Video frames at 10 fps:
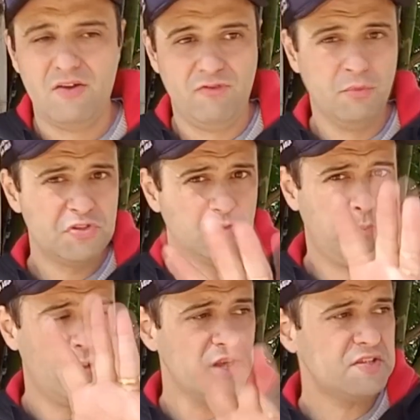Vamos
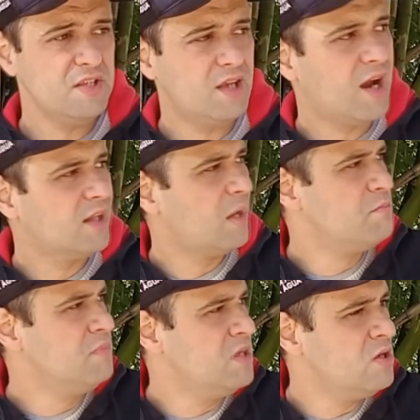supor assim que a cada
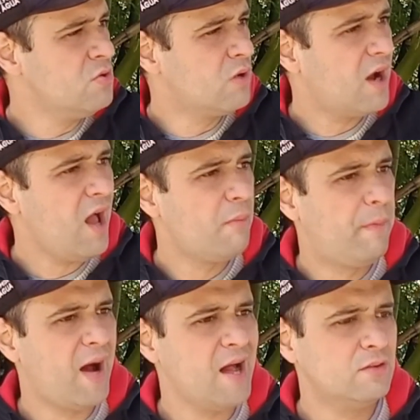mil
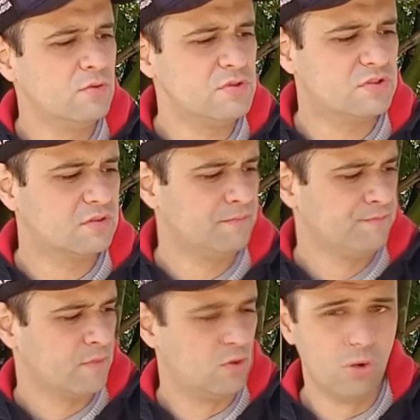carrapatos,
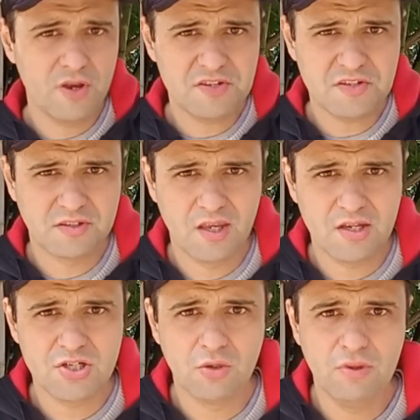dois
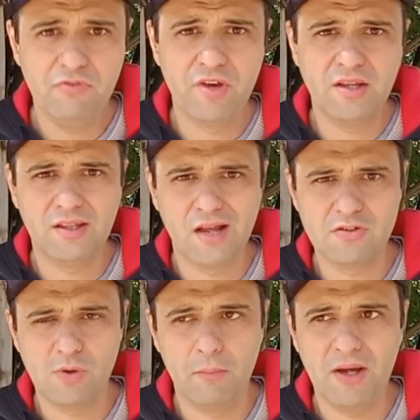estejam
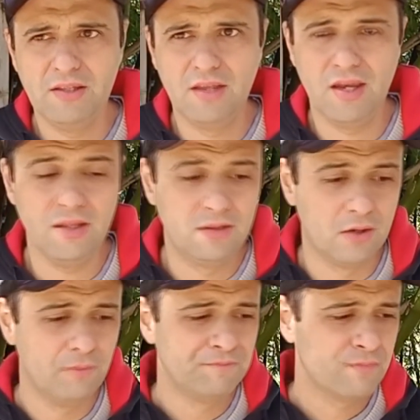infectados com a bactéria.
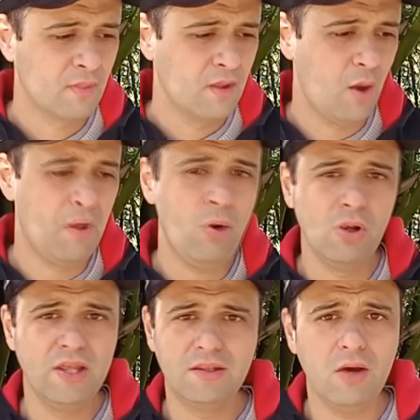Então, é uma
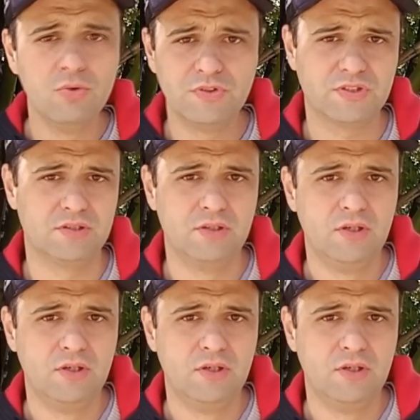roleta russa.